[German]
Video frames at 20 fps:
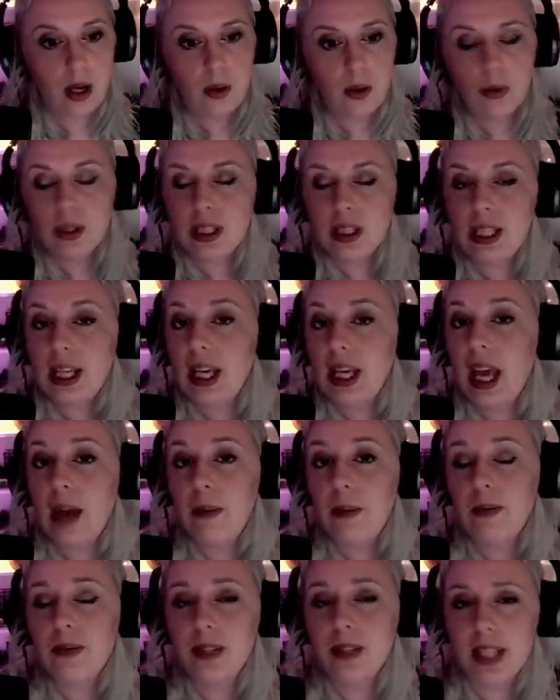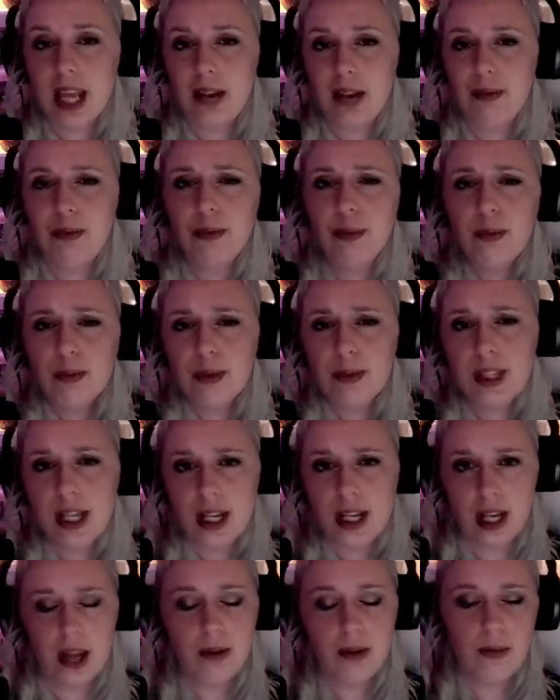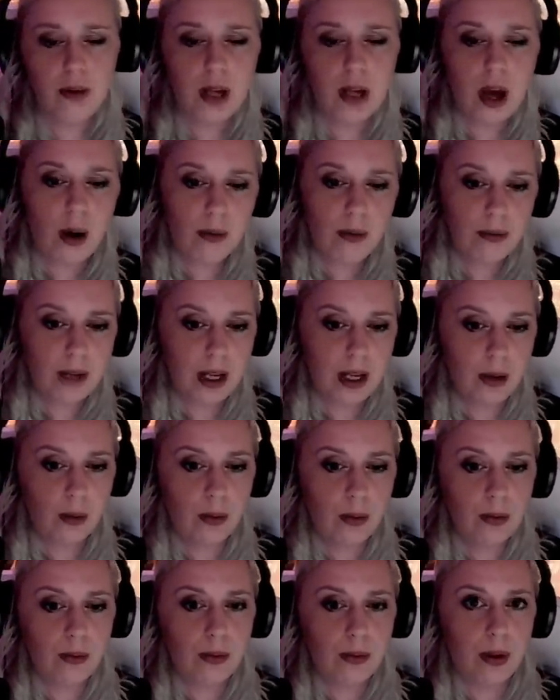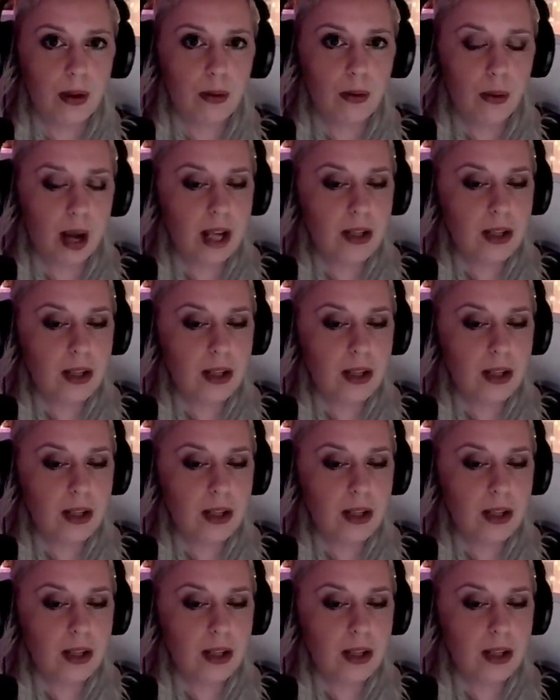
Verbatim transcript: Und sie kämpfen seit 15 Jahren für die Aufklärung von Rays